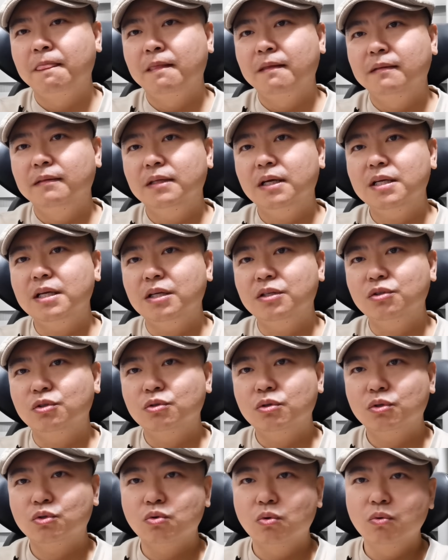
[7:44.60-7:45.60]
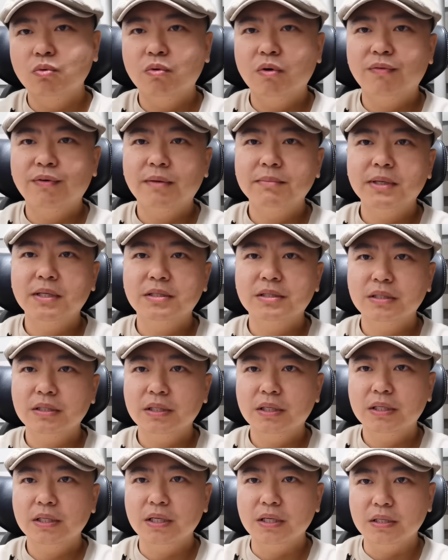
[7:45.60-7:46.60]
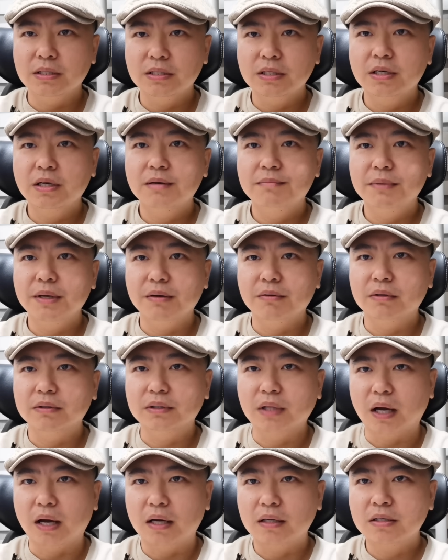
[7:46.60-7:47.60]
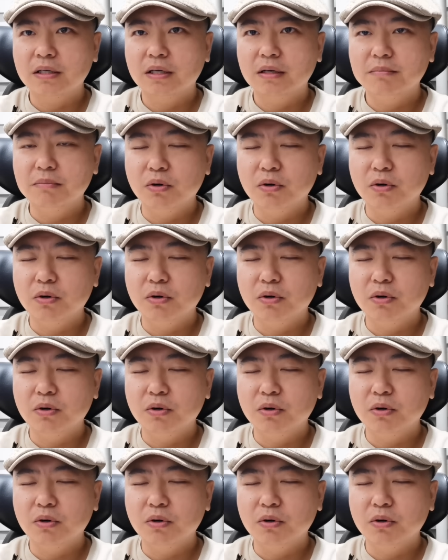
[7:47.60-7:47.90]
那也就是说，中国方面实际上已经和美国达成了